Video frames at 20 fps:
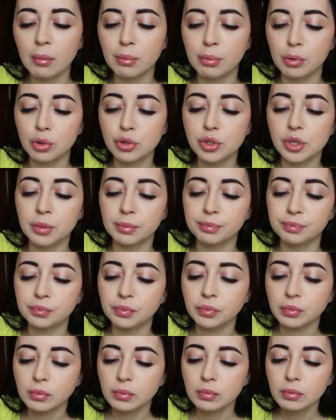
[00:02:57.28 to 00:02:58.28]
Просто
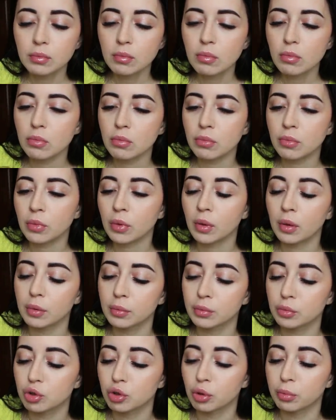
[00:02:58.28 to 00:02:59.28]

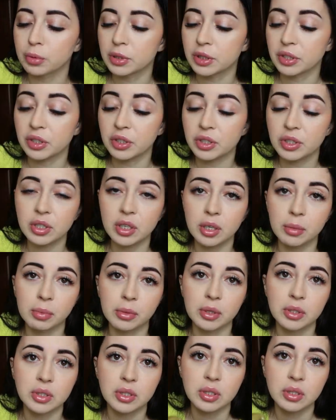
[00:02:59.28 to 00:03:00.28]
чтобы зрители
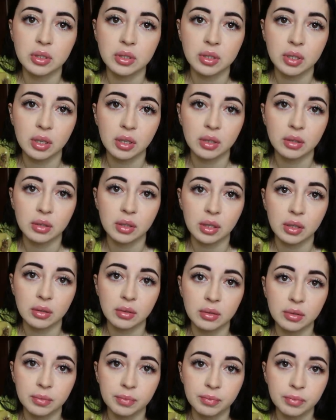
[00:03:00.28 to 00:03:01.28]
платили за
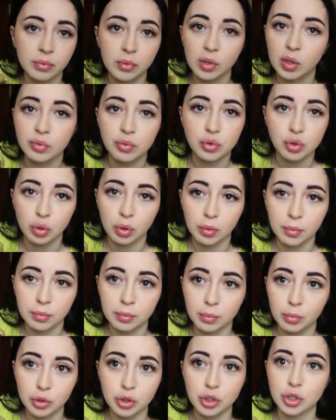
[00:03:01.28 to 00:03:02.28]
контент. И все,
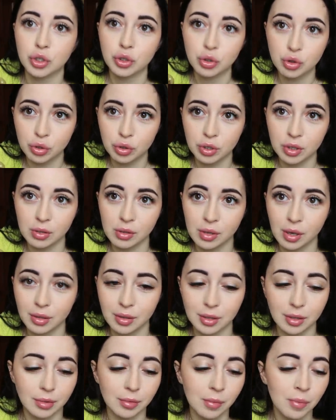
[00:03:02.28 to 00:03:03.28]
больше ничего не
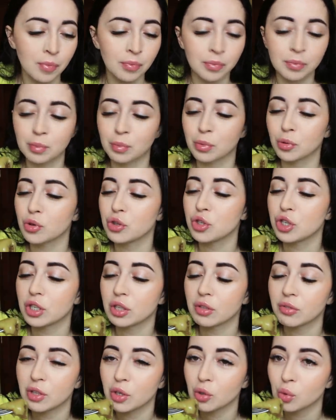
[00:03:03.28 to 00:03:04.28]
надо. Проще
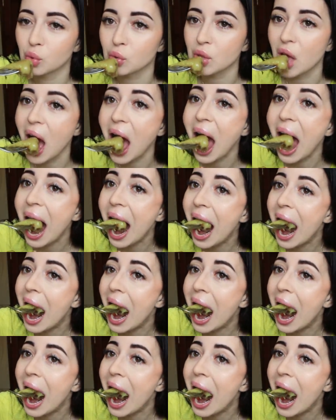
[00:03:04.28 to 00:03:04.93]
этого никуда.